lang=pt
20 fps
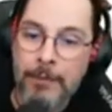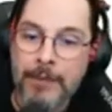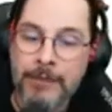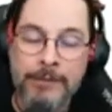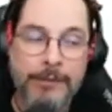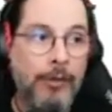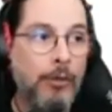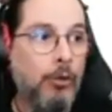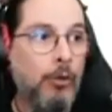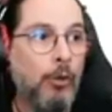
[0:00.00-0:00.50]

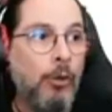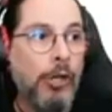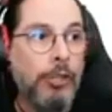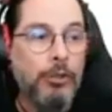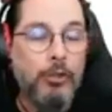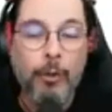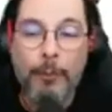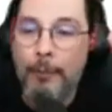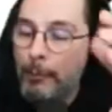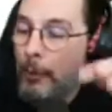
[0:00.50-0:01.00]
Sendo que o
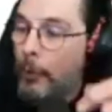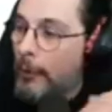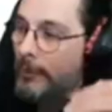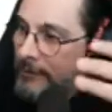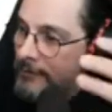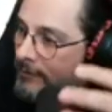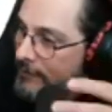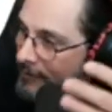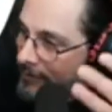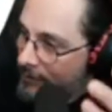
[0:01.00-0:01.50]
código, pô,
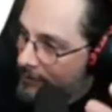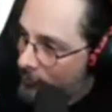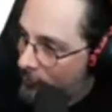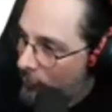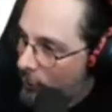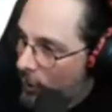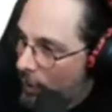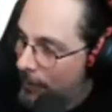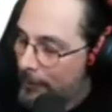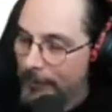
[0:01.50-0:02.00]
ele se
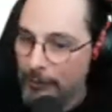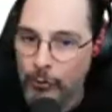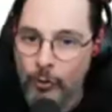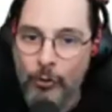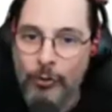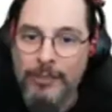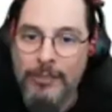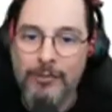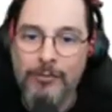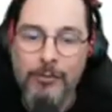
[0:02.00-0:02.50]
transforma, as
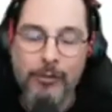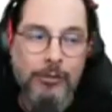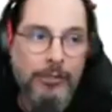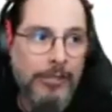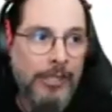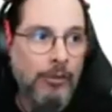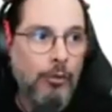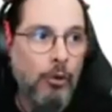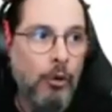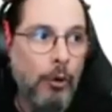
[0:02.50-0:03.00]
coisas vão
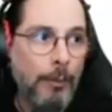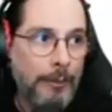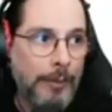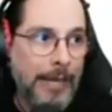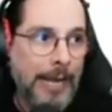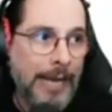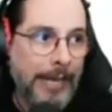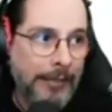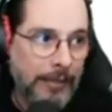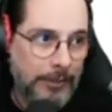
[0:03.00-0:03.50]
sendo
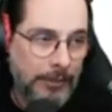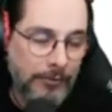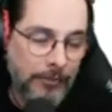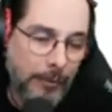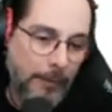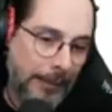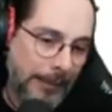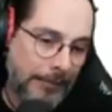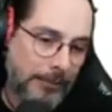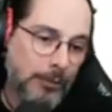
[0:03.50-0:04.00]
copiadas e
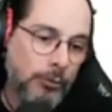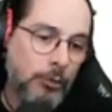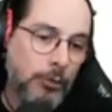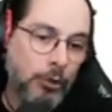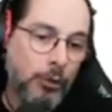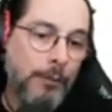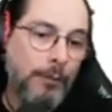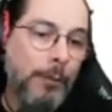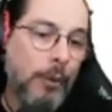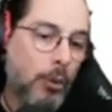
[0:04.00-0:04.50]
vão passando
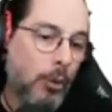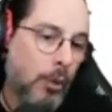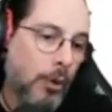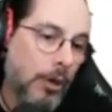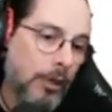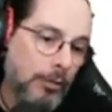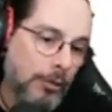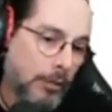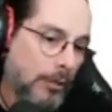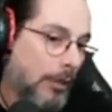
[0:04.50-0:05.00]
de um para o
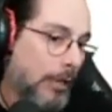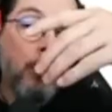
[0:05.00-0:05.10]
outro.